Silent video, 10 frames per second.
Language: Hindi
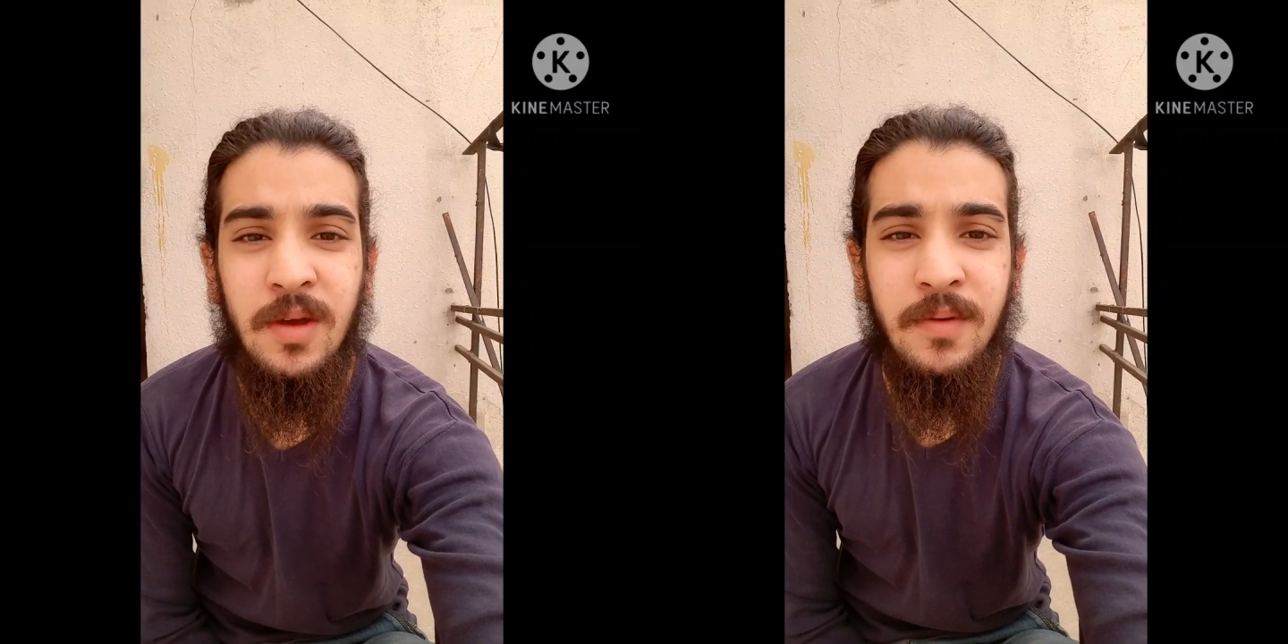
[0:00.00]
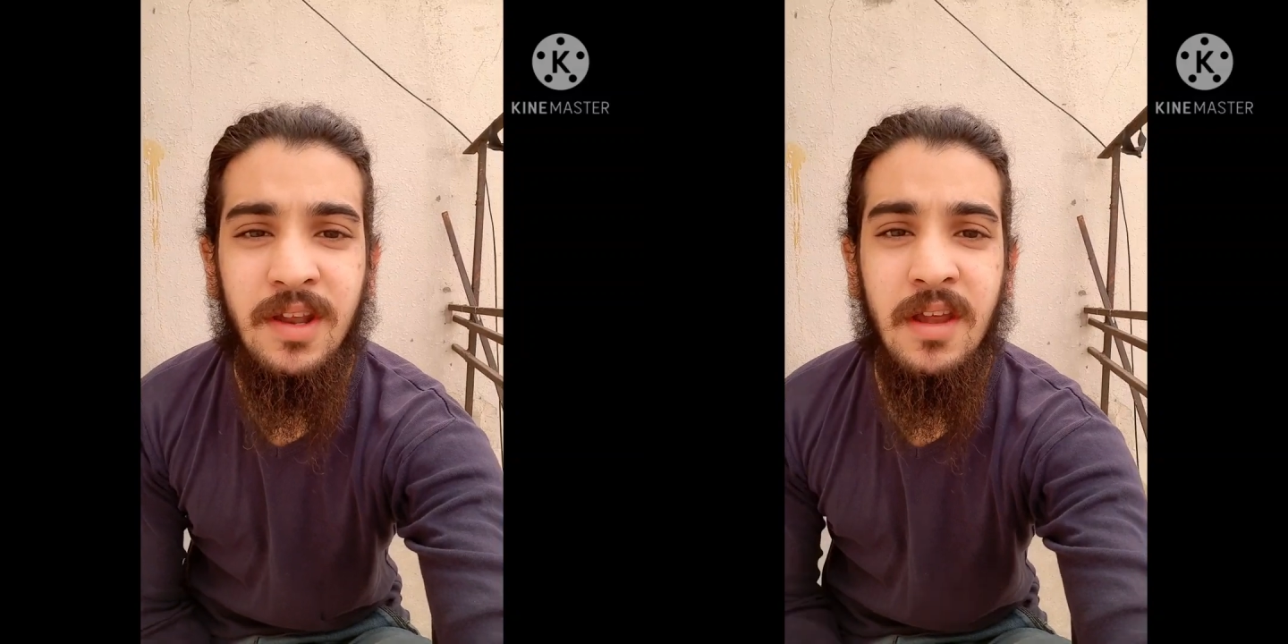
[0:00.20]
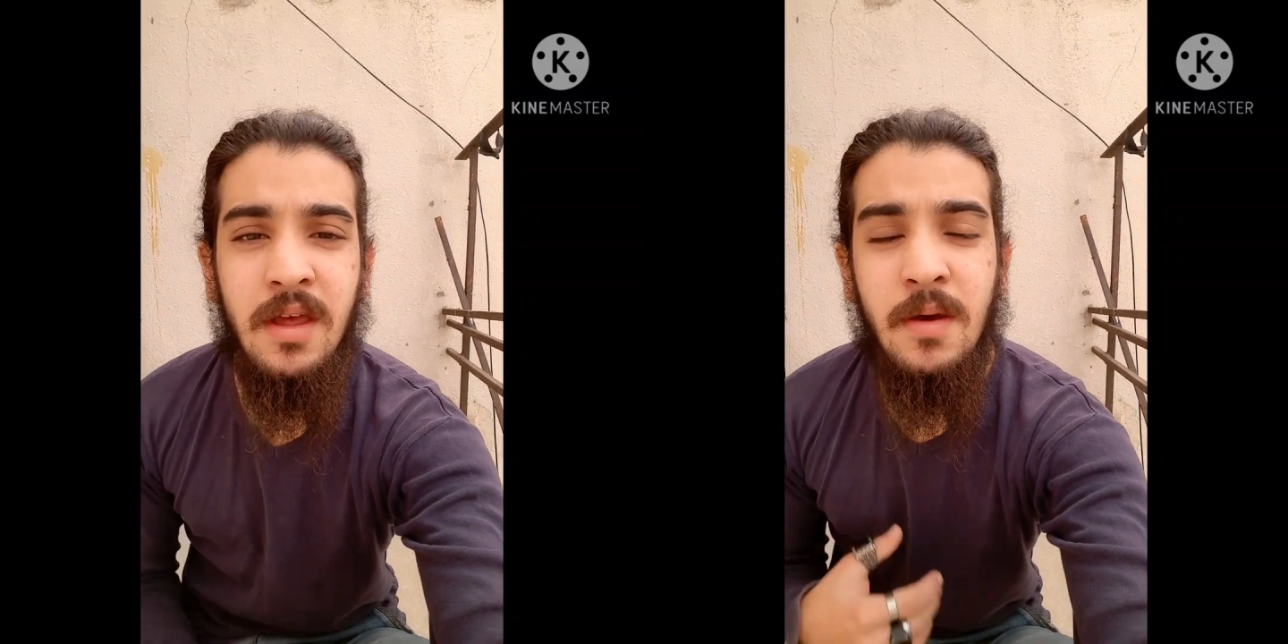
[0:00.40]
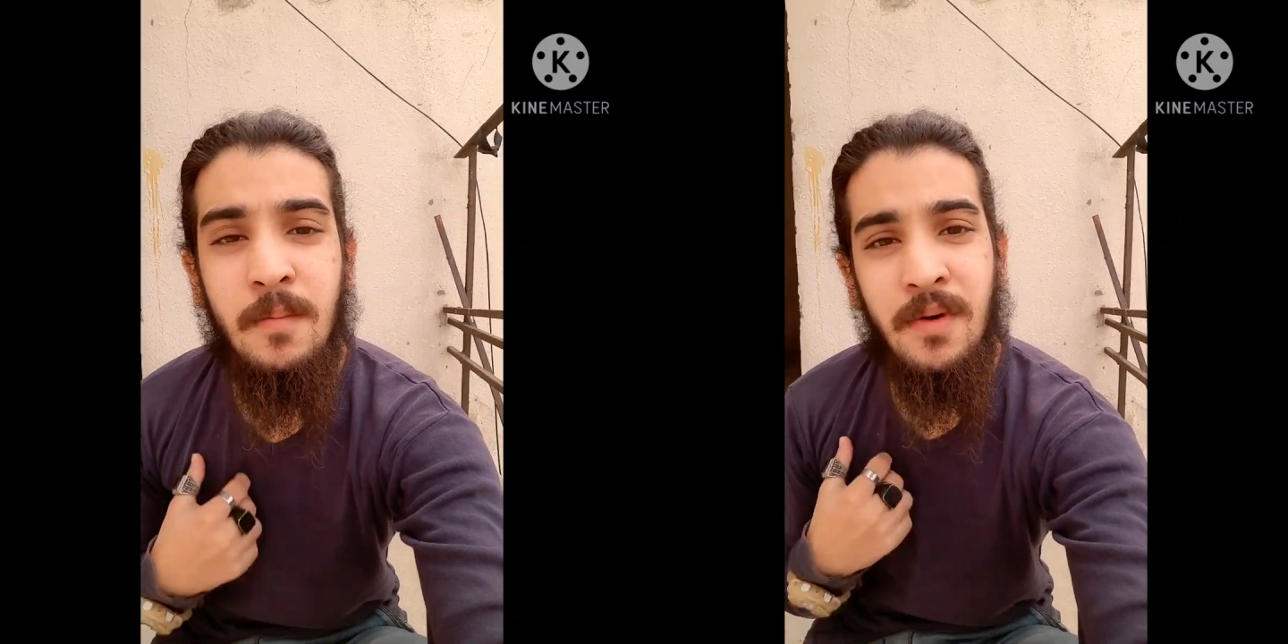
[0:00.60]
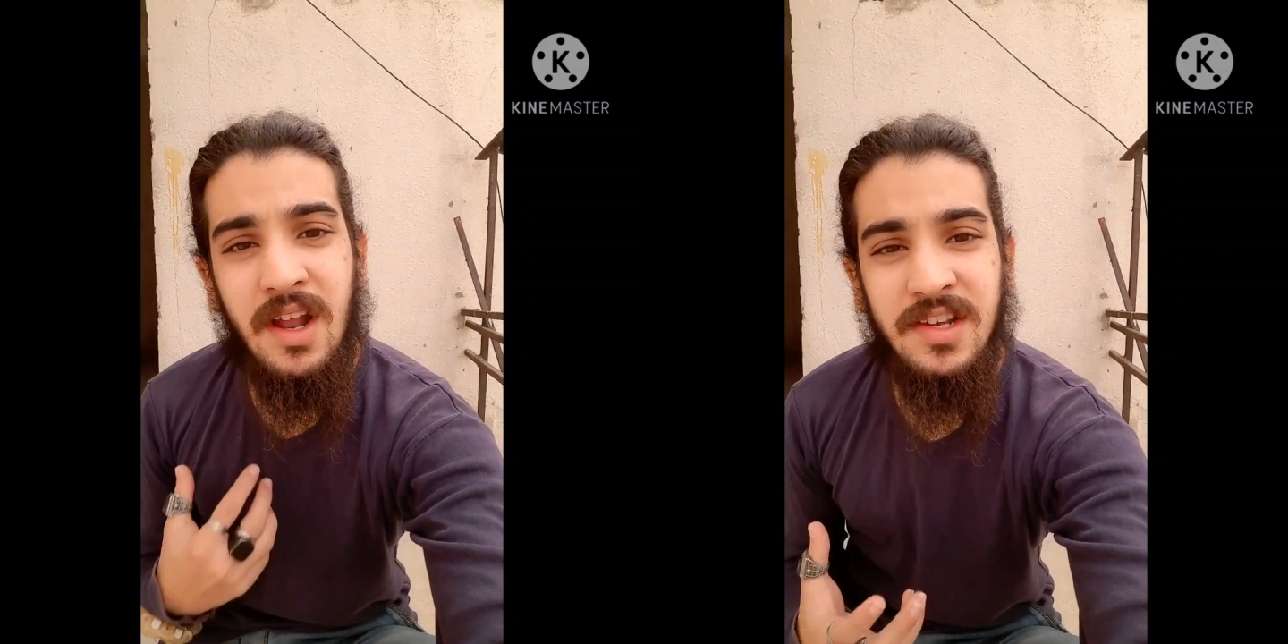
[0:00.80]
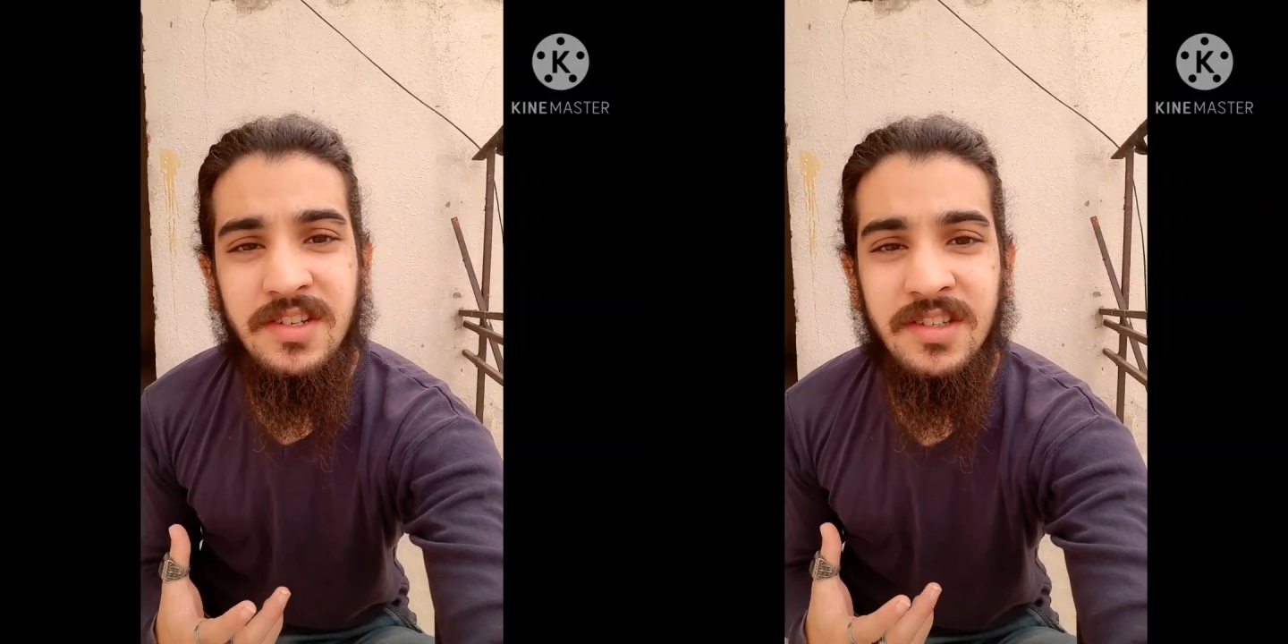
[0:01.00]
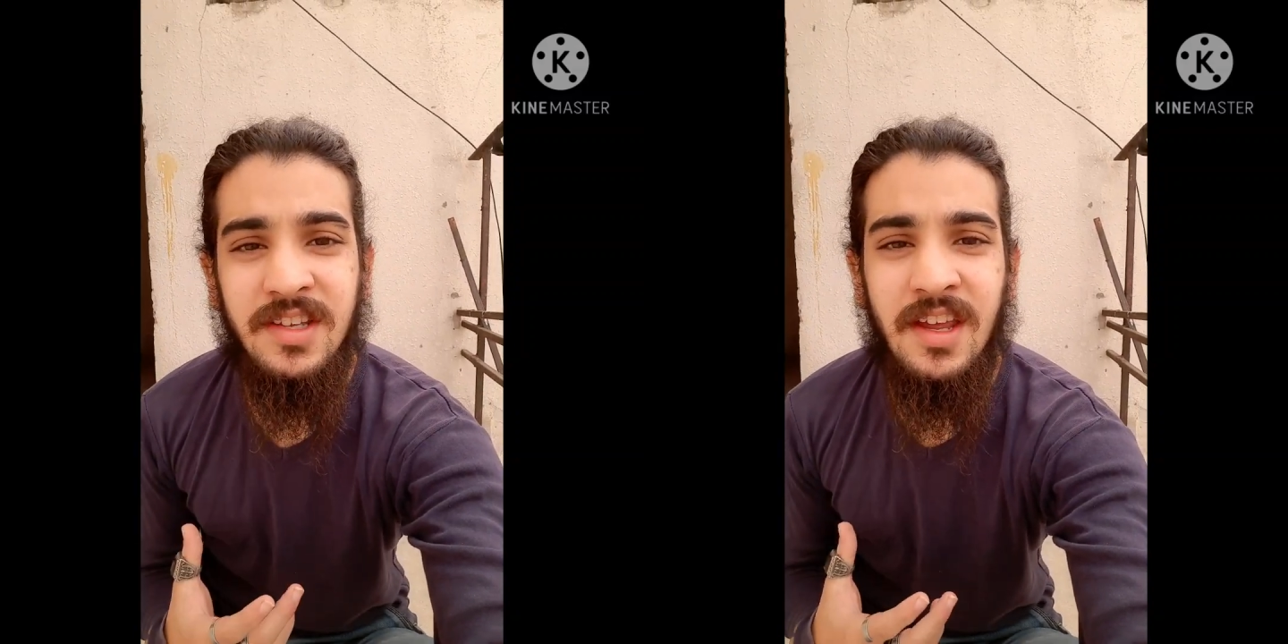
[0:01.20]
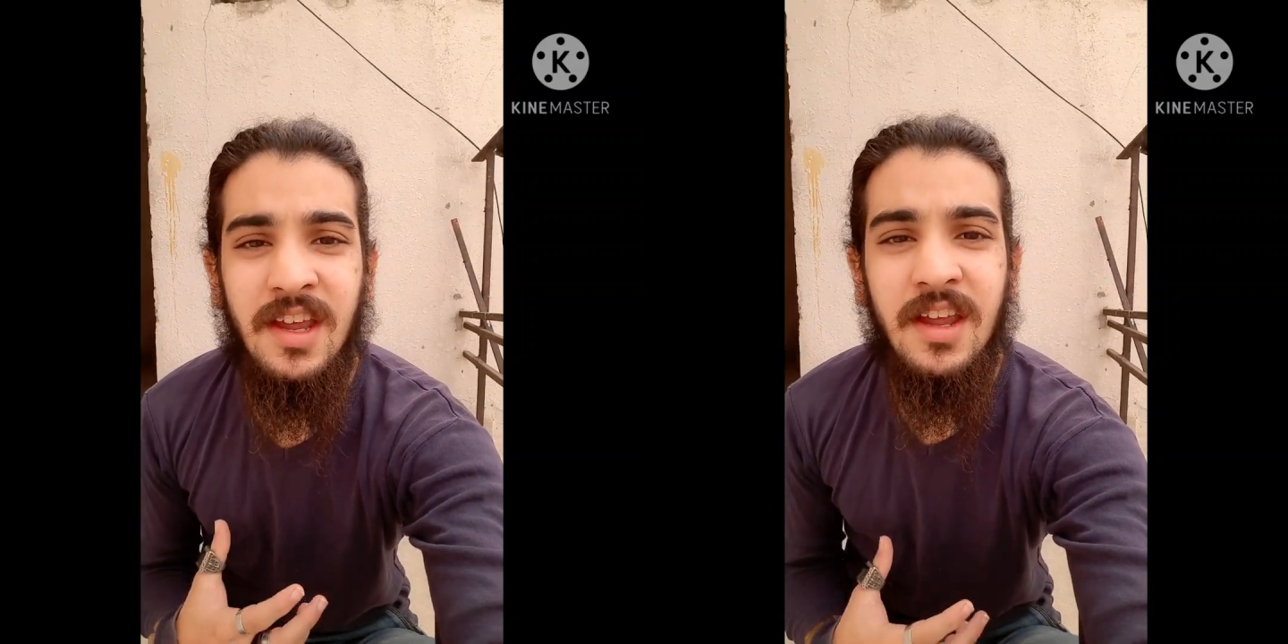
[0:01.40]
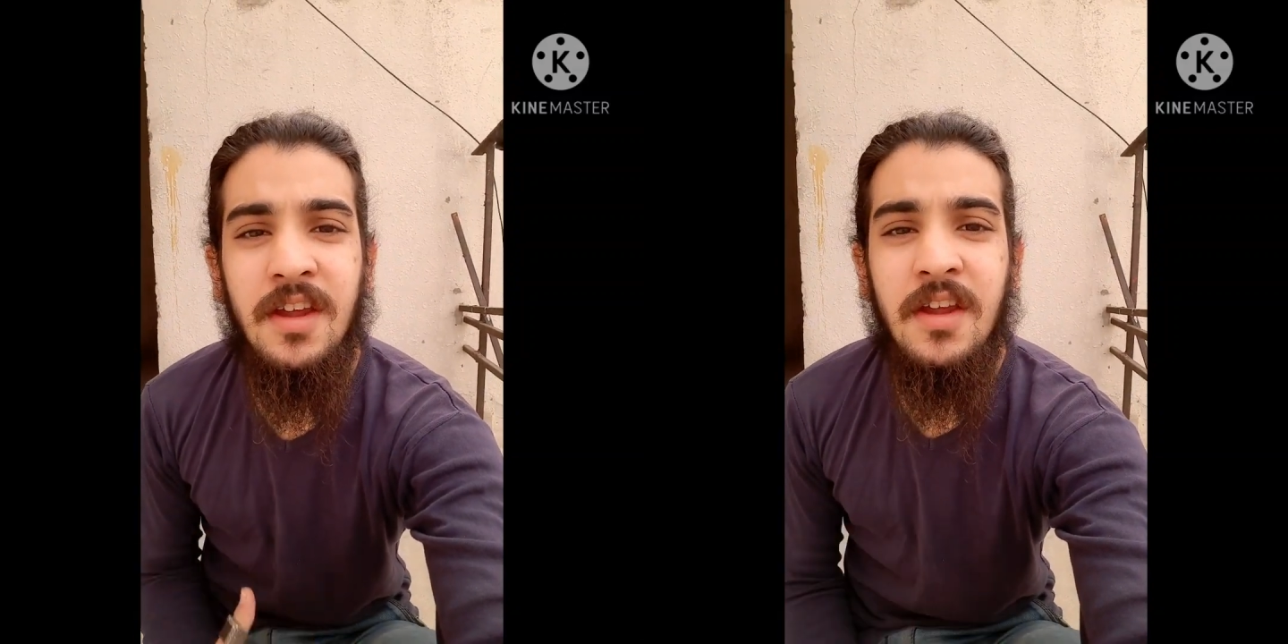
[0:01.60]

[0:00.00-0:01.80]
है मेरे महाराष्ट्र से है